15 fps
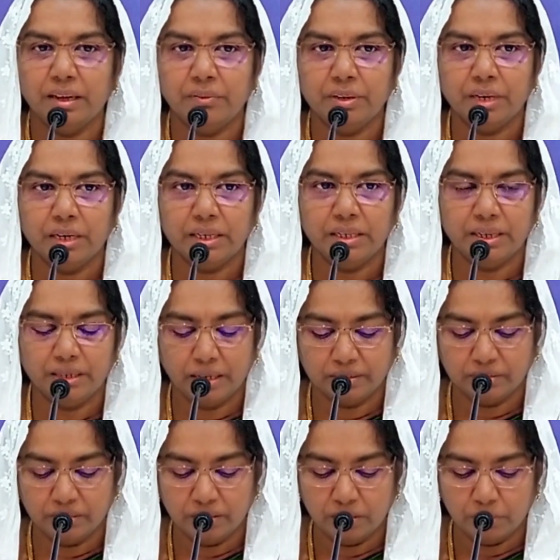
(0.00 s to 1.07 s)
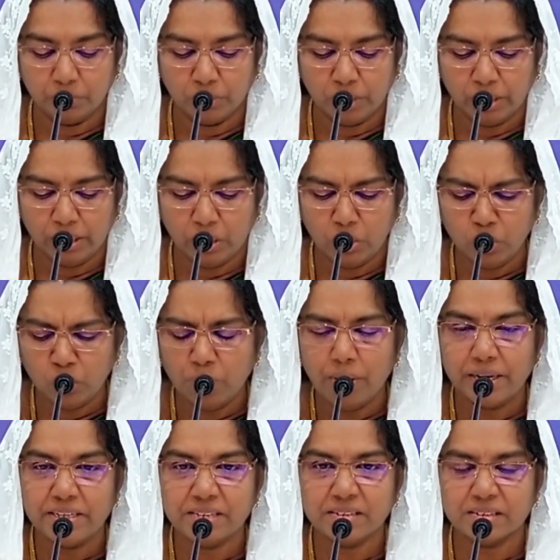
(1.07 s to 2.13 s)
தேவனாகிய கர்த்தருக்கு முன்னால ஹூம்
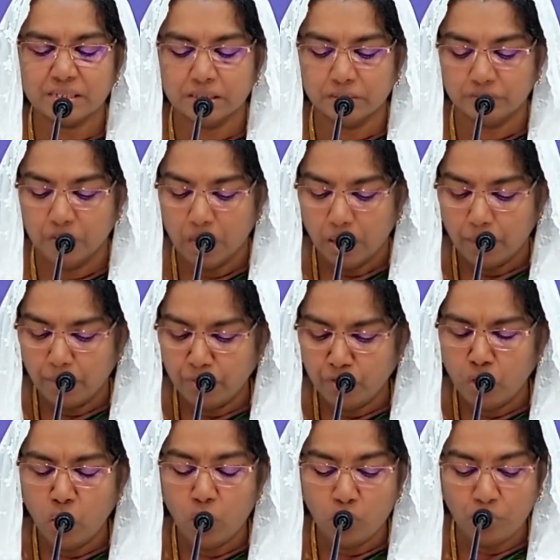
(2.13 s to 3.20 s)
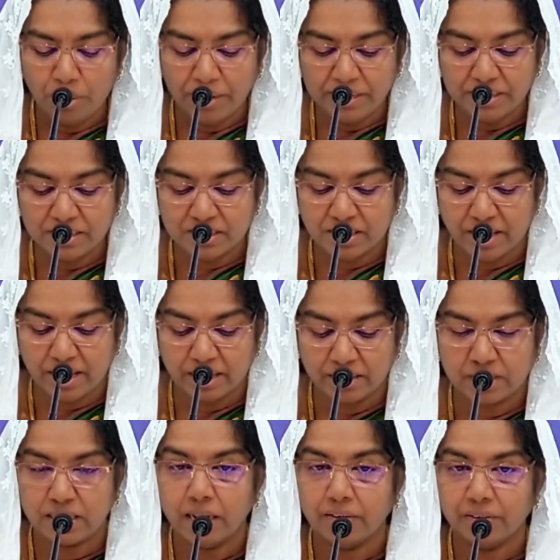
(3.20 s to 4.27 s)
ஐ சர்வ் பிஃபோர் ஹூம் ஐ
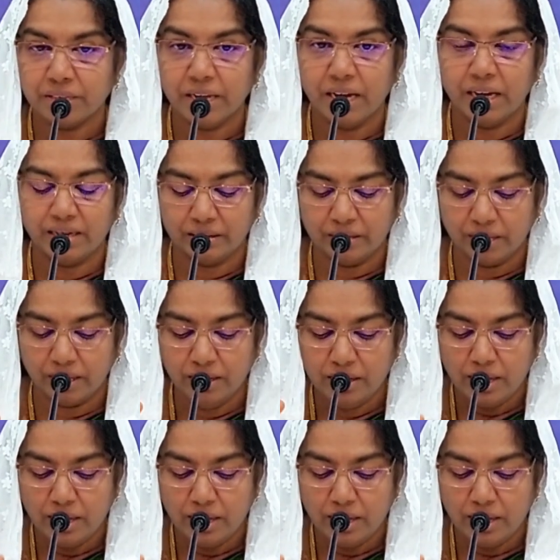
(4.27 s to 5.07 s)
ஸ்டாண்ட் அவர் யாருன்னா